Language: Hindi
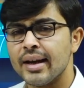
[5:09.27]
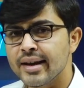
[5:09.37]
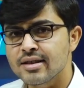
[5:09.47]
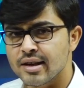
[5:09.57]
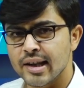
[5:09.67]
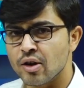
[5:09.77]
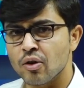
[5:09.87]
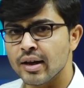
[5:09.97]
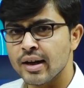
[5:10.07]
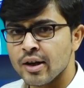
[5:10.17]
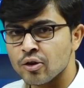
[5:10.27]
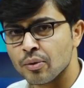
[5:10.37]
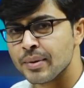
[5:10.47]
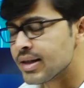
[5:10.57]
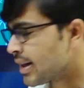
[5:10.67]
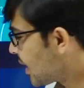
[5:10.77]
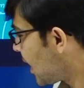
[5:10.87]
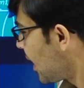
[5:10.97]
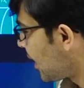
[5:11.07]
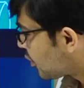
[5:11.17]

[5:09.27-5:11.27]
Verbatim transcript: लेक्चर देखोगे तो भी चलेगा